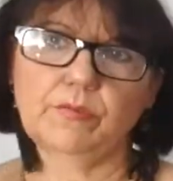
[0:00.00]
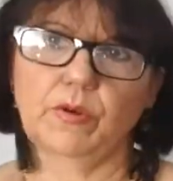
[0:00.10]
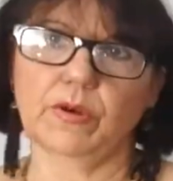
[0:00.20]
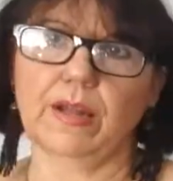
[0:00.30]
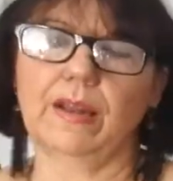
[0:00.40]
no
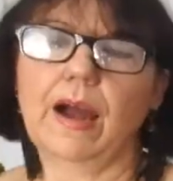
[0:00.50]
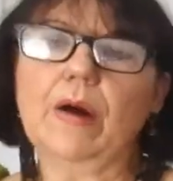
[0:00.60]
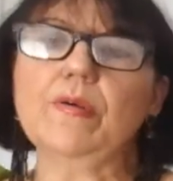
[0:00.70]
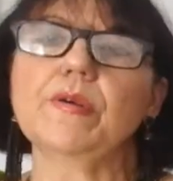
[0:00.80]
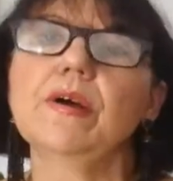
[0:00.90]
meu
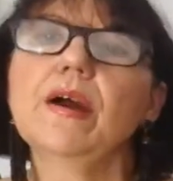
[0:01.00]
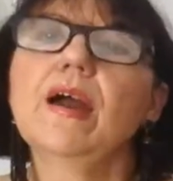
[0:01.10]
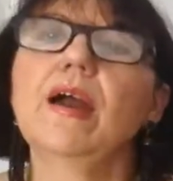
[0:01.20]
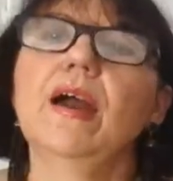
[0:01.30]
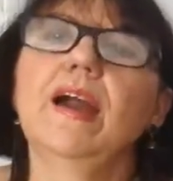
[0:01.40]
canal.
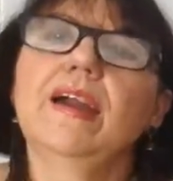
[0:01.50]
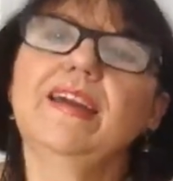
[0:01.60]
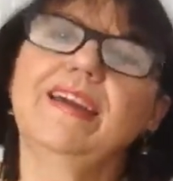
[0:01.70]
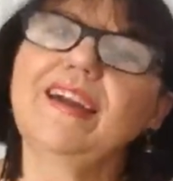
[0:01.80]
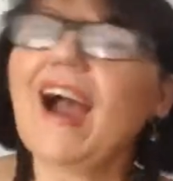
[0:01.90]

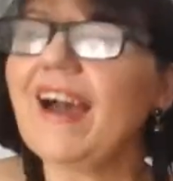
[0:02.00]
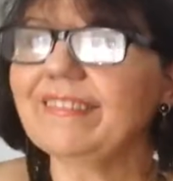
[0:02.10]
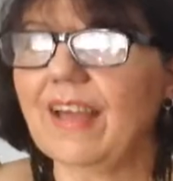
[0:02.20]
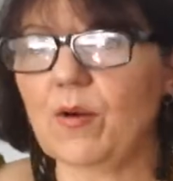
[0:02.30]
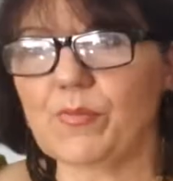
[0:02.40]
E
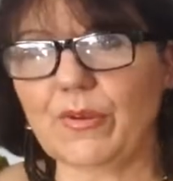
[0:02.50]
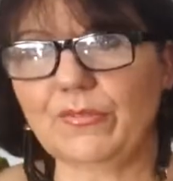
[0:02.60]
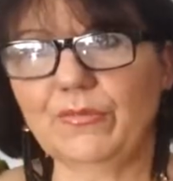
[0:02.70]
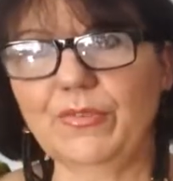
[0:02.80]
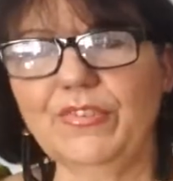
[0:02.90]
até o
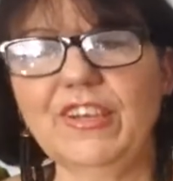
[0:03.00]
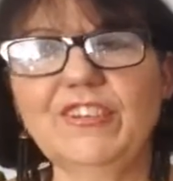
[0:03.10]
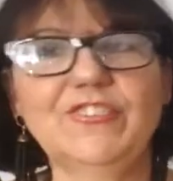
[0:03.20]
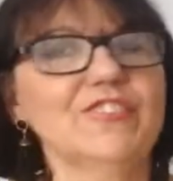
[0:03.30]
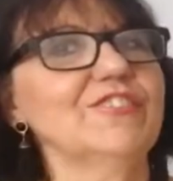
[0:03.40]
próximo
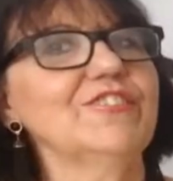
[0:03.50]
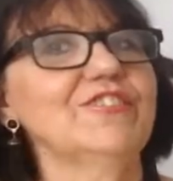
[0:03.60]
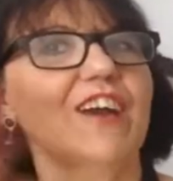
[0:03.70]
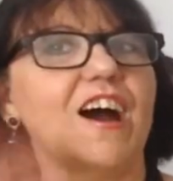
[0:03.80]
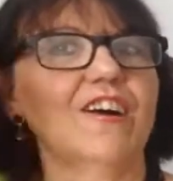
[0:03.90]
vídeo.
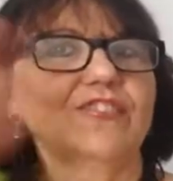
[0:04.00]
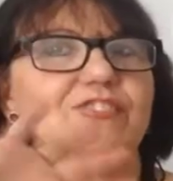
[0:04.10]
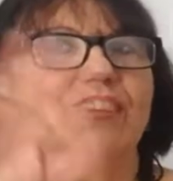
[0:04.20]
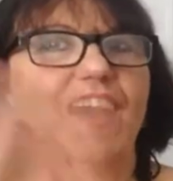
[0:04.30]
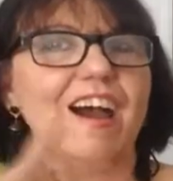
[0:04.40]
Tchau,
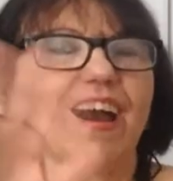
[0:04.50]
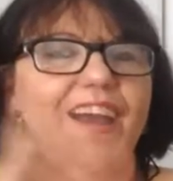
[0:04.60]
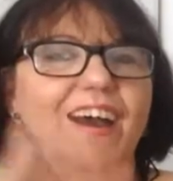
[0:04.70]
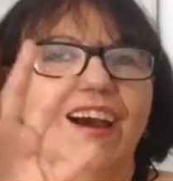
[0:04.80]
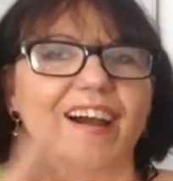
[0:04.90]

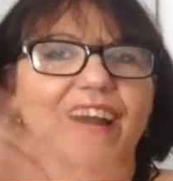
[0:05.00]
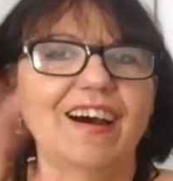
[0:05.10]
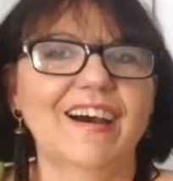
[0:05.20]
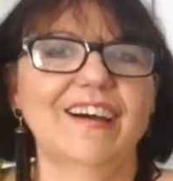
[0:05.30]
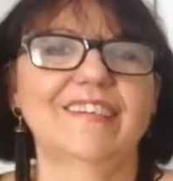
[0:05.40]

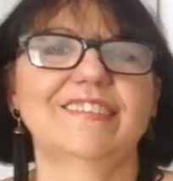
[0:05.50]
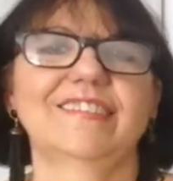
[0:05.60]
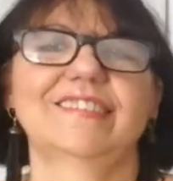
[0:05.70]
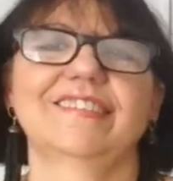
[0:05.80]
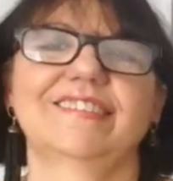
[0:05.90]
tchau!